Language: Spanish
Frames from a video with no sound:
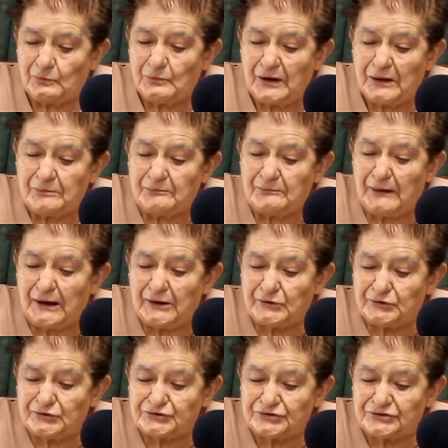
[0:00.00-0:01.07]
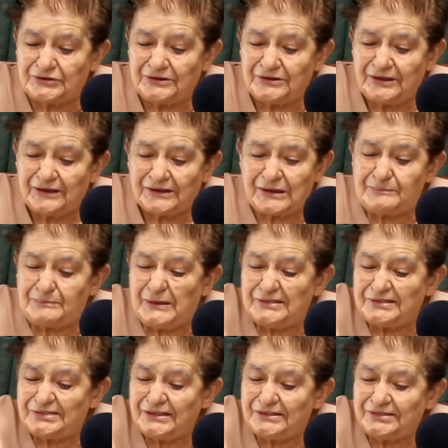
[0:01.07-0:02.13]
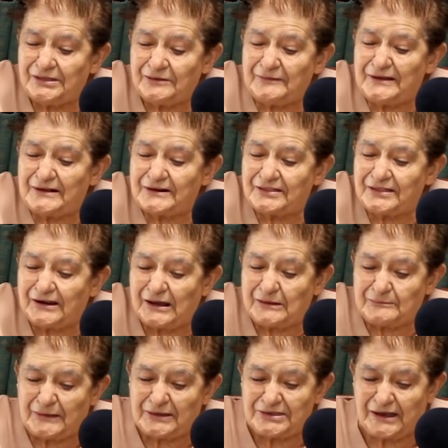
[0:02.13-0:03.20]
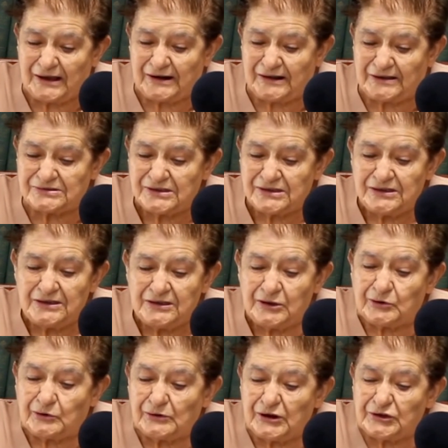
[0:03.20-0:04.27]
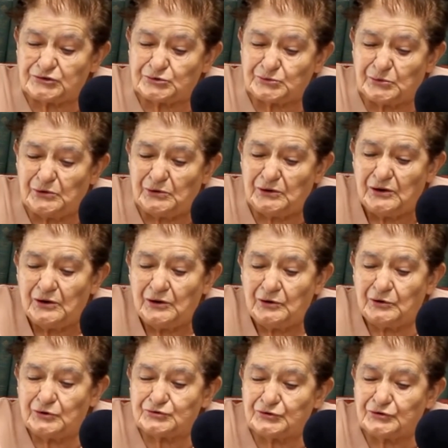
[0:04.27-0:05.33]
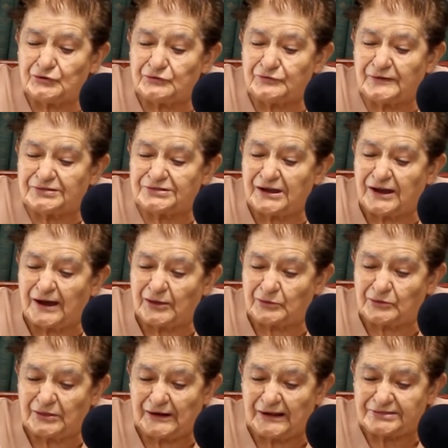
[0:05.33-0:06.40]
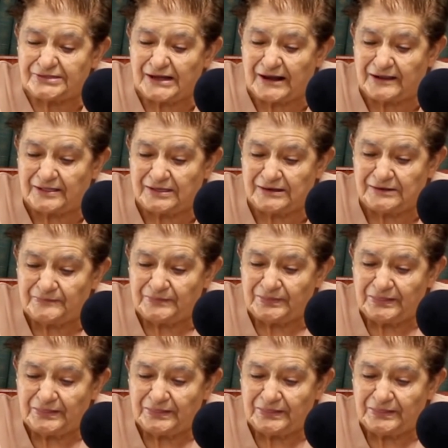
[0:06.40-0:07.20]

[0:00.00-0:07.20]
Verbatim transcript: Unas manos que pinten de verde las mañanas y con azul los ojos fatigados de la tarde.